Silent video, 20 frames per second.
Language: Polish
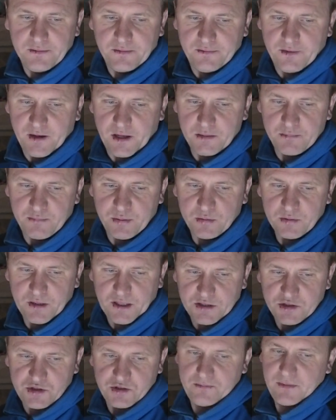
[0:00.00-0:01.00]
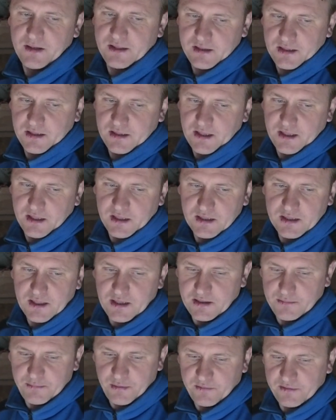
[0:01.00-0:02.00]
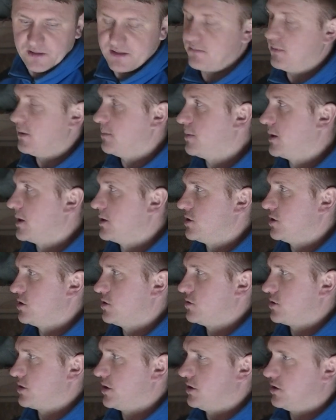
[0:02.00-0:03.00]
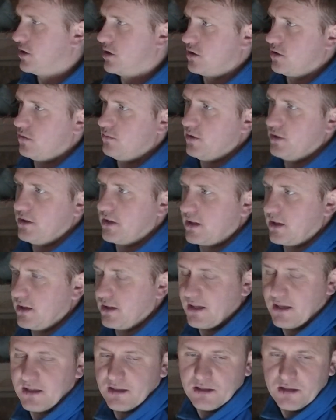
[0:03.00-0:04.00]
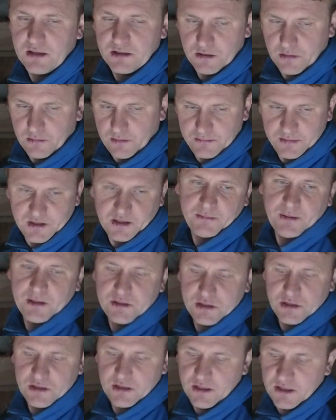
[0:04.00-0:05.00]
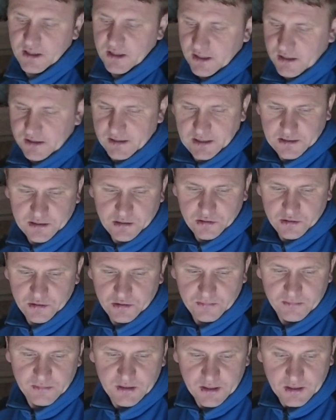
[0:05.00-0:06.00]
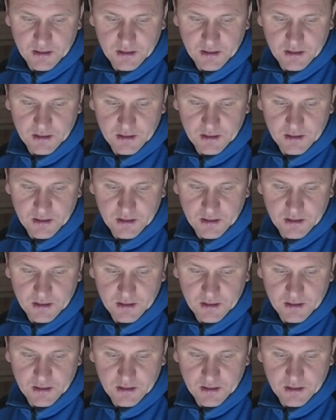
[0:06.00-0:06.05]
2,5 e, na 3 metry, taki na powiedzmy 50-60 młodych i ten gołębnik będzie nagrodą.